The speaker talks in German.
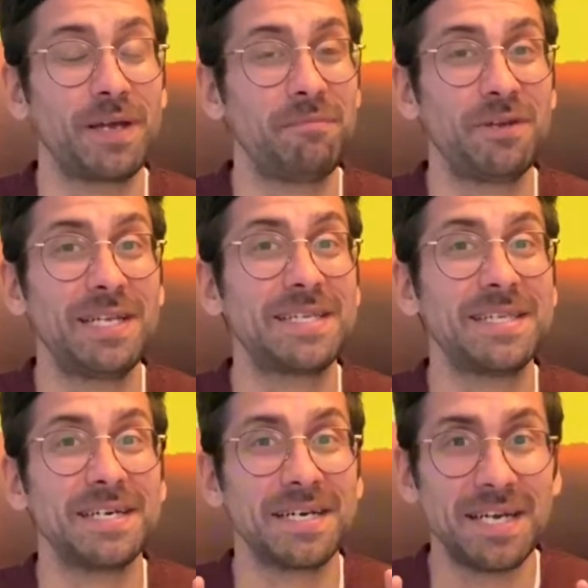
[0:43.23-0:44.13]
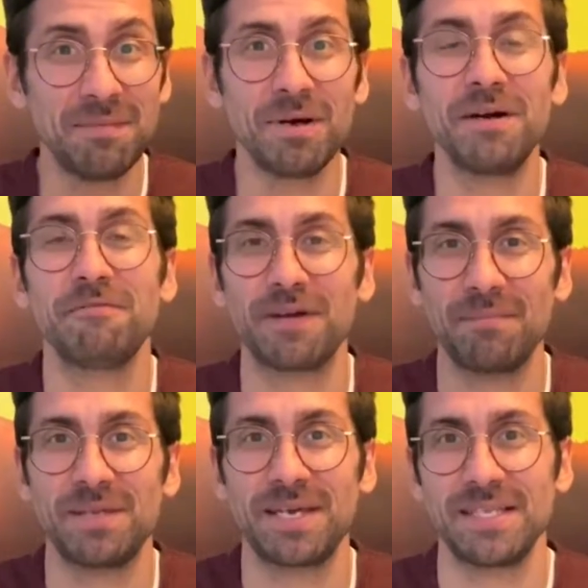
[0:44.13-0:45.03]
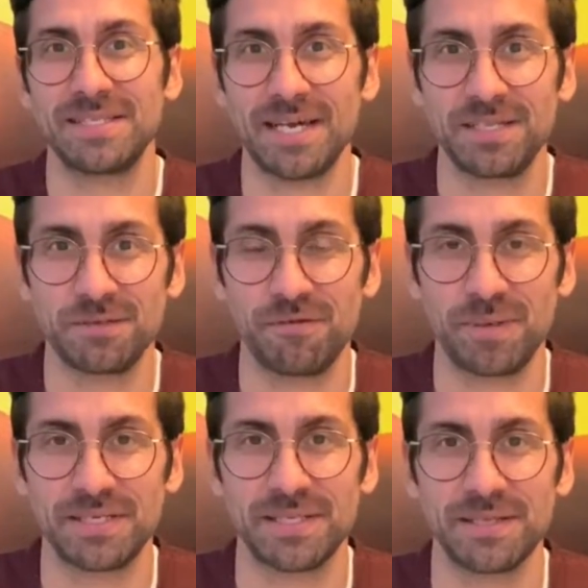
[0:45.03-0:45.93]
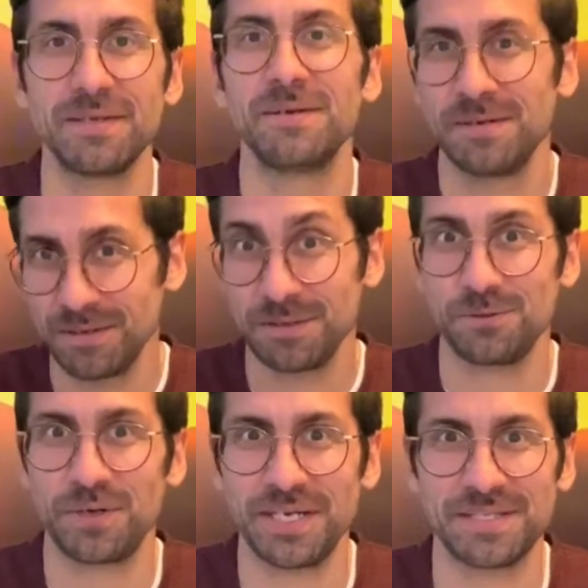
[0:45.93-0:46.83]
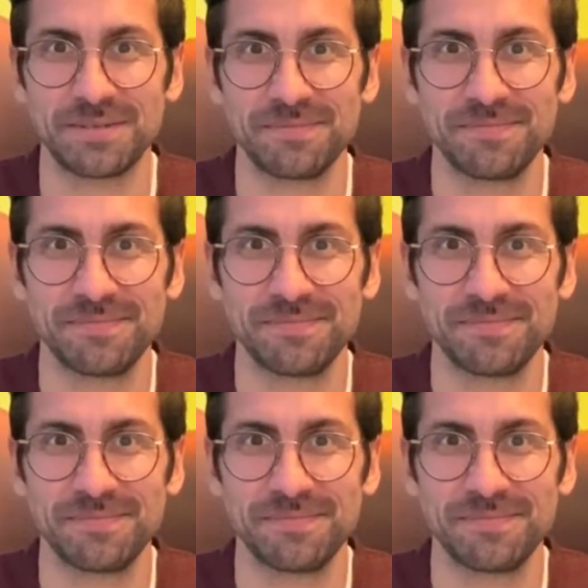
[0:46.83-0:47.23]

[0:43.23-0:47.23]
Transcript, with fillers: empfehle ich dir immer, fremde Kennzeichen zu verpixeln. So geht's.